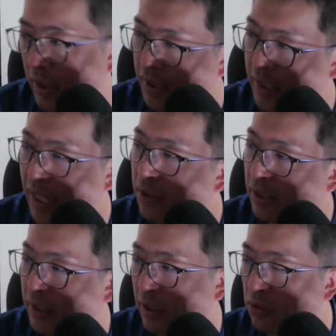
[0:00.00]
してと
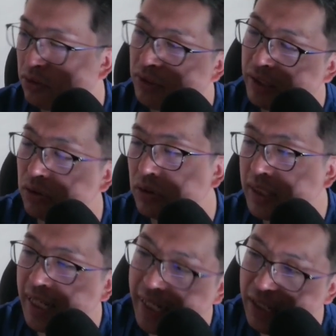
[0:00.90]
かっていうような調
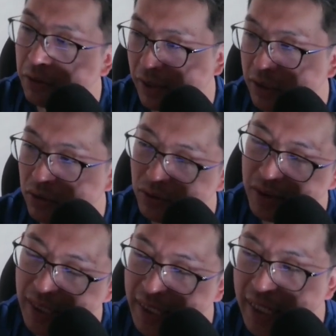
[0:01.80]
整がね、要は調
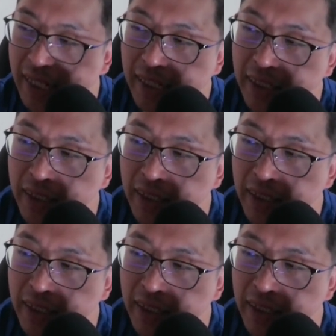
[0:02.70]
整が、